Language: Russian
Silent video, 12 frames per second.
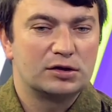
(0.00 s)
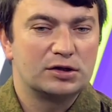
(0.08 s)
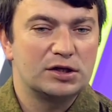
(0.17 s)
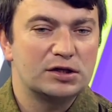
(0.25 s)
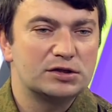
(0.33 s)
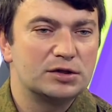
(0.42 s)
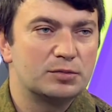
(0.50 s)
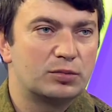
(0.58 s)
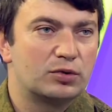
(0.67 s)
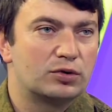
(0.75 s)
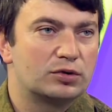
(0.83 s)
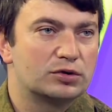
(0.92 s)
Ездим
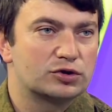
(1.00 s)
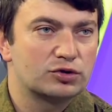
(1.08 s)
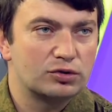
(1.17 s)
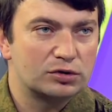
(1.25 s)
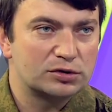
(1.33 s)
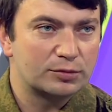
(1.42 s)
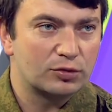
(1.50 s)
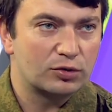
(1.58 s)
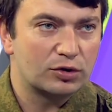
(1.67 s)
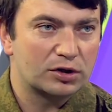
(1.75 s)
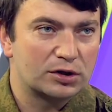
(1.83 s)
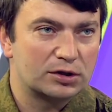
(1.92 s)
по школам
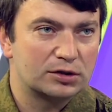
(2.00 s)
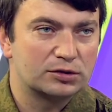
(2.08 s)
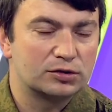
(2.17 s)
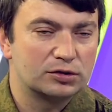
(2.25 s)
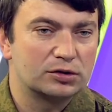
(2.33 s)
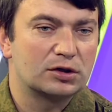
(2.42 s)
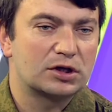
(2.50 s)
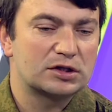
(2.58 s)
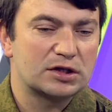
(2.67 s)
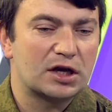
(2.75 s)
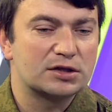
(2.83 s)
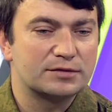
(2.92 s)
города,
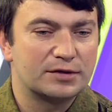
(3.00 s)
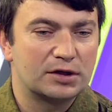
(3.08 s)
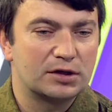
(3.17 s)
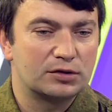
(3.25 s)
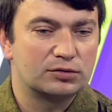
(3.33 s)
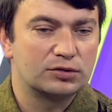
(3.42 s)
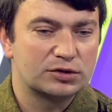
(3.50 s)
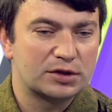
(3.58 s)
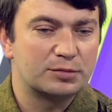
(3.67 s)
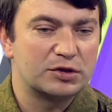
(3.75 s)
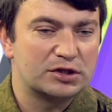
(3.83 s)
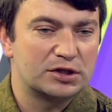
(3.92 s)
рассказывая о
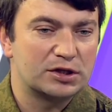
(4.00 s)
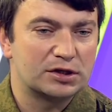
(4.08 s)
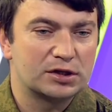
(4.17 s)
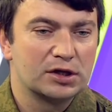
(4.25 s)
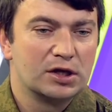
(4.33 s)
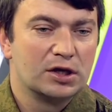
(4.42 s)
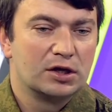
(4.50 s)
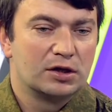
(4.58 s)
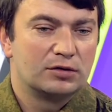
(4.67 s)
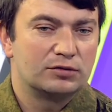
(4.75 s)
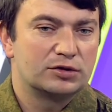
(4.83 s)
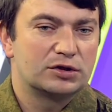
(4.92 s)
событиях.
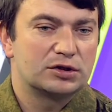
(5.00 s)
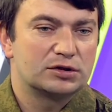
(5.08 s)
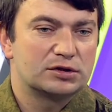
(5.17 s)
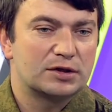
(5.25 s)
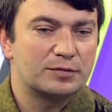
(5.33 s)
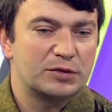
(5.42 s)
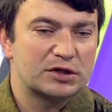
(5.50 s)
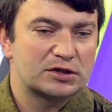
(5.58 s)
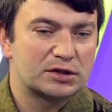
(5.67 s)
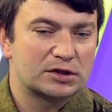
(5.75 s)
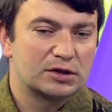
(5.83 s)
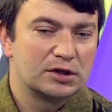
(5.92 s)
Вот.
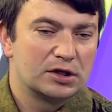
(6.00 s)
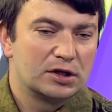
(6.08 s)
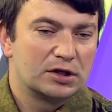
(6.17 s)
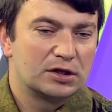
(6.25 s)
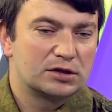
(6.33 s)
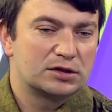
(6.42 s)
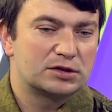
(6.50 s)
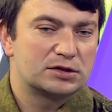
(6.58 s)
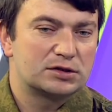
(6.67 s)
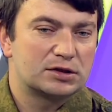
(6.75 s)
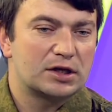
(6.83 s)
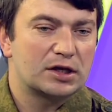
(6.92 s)
Совместно
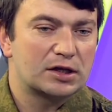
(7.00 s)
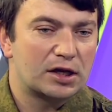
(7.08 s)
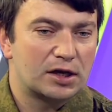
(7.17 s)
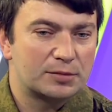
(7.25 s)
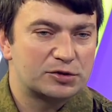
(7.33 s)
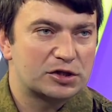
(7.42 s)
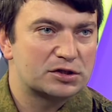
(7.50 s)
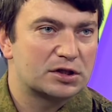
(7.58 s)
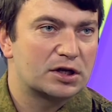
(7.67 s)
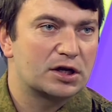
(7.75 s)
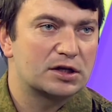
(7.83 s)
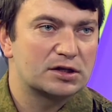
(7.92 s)
с региональной
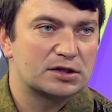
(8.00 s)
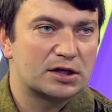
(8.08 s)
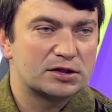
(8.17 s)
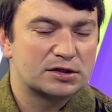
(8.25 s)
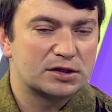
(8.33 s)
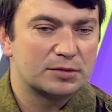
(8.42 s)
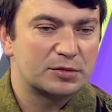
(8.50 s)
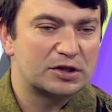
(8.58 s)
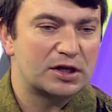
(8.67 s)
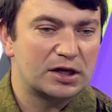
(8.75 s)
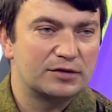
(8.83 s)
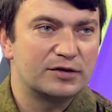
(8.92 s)
общественной организацией
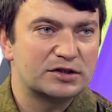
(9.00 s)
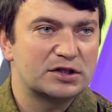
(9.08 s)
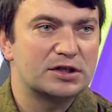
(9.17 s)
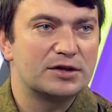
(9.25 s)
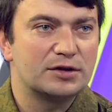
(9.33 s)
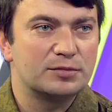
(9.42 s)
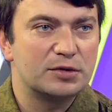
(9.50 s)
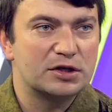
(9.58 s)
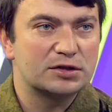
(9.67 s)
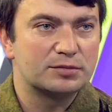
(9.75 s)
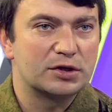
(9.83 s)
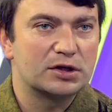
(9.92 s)
«Батарея 29
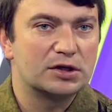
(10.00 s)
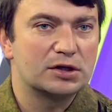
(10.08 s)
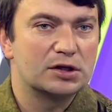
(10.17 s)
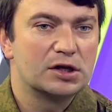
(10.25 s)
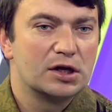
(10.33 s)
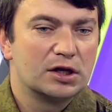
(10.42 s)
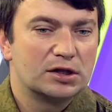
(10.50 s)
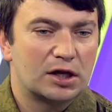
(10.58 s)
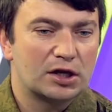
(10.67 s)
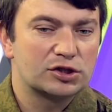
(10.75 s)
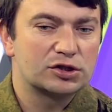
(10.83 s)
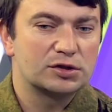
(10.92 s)
БИС» мы
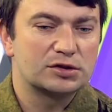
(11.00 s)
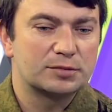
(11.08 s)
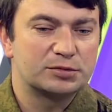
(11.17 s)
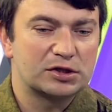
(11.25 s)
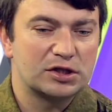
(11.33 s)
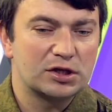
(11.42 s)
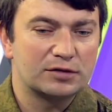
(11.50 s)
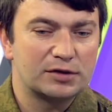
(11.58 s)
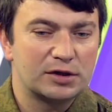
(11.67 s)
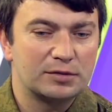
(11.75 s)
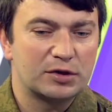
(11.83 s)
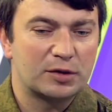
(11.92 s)
также
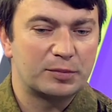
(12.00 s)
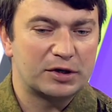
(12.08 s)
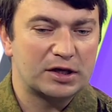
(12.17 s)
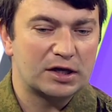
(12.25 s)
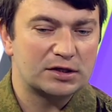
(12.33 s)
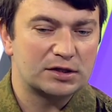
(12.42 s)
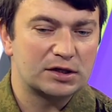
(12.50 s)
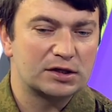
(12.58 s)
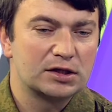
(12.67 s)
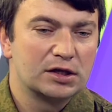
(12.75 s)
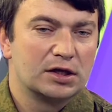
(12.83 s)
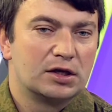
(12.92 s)
запланировали мероприятие,
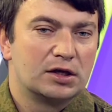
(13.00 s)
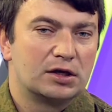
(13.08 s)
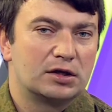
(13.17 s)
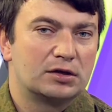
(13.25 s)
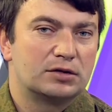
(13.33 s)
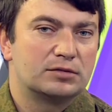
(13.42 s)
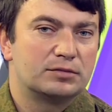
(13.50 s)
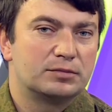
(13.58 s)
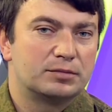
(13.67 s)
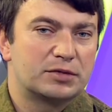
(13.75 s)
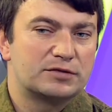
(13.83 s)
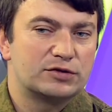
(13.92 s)
а,
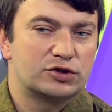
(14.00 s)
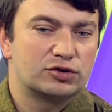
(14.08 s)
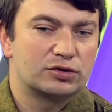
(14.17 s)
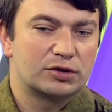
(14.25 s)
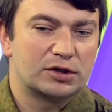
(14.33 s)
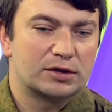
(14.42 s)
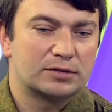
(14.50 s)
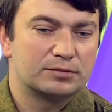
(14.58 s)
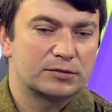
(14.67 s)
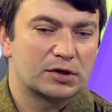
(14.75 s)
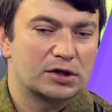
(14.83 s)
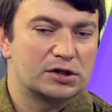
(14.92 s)
посвященное
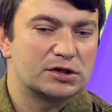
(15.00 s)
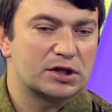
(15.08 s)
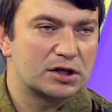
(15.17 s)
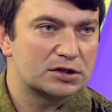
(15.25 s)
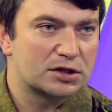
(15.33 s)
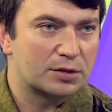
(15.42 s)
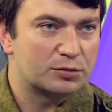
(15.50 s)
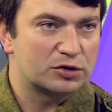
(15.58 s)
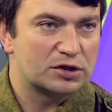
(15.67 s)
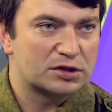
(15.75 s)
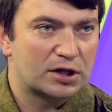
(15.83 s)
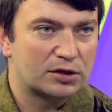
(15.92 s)
Эльтигенскому
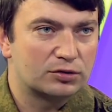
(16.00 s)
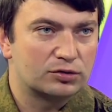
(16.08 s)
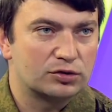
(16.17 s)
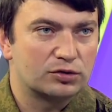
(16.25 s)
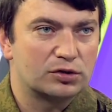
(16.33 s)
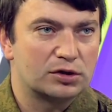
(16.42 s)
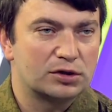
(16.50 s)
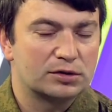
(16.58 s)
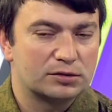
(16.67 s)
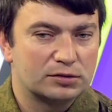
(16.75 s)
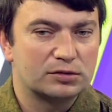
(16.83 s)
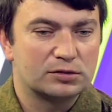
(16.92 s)
десанту и роли
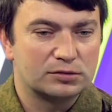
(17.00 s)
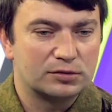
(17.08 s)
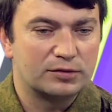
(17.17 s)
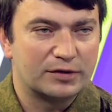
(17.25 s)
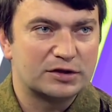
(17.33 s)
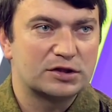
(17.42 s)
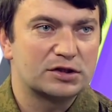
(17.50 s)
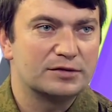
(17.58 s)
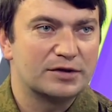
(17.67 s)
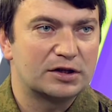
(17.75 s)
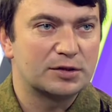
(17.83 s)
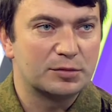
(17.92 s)

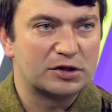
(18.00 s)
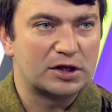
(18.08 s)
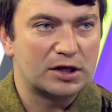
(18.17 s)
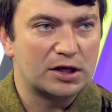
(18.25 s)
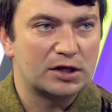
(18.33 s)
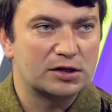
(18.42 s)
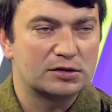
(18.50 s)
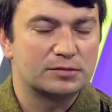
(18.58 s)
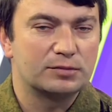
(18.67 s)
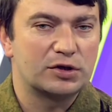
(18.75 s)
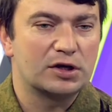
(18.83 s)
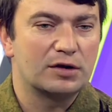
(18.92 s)
29-й э, батареи
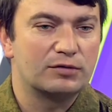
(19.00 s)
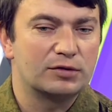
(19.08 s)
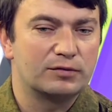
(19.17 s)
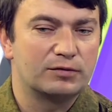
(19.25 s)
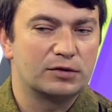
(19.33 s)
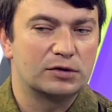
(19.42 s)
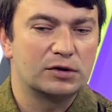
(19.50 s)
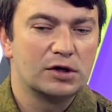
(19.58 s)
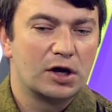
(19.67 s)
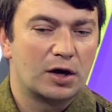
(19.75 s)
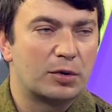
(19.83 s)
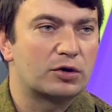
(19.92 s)
береговой в
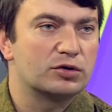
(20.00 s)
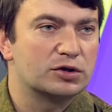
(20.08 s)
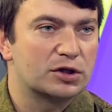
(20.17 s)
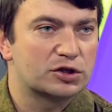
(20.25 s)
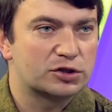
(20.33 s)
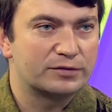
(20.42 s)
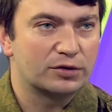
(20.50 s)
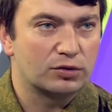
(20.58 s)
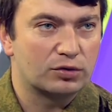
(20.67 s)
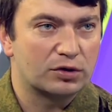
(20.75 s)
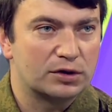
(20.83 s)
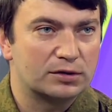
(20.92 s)
обороне нашего
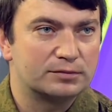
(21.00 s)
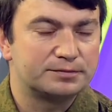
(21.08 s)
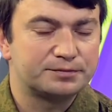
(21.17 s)
города.